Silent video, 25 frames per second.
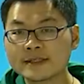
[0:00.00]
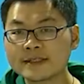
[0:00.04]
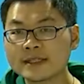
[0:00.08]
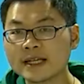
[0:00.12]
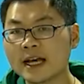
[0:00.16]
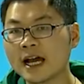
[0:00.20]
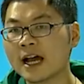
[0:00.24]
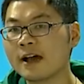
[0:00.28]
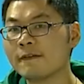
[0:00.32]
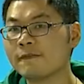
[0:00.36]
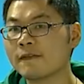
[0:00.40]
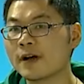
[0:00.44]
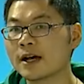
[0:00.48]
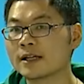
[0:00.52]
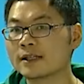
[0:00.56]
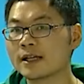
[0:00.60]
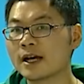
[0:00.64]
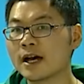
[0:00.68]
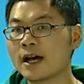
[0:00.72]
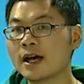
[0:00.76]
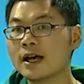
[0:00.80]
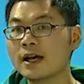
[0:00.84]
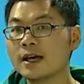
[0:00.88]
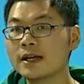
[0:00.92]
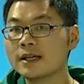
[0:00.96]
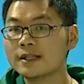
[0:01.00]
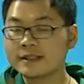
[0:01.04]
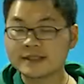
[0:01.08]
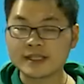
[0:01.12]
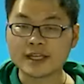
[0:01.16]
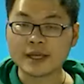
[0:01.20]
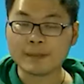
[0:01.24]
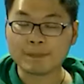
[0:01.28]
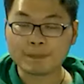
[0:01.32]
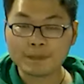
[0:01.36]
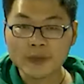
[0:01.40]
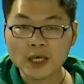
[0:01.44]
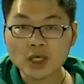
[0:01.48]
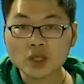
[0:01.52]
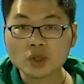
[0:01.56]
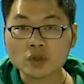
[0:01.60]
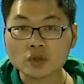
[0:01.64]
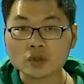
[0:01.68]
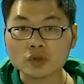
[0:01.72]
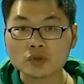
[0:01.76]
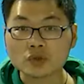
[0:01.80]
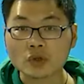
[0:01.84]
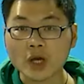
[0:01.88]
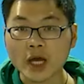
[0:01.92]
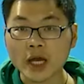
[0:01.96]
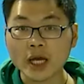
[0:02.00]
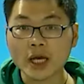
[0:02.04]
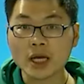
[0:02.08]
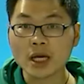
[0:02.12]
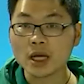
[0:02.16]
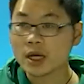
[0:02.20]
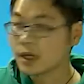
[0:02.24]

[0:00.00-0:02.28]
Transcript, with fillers: 加法的简便运算，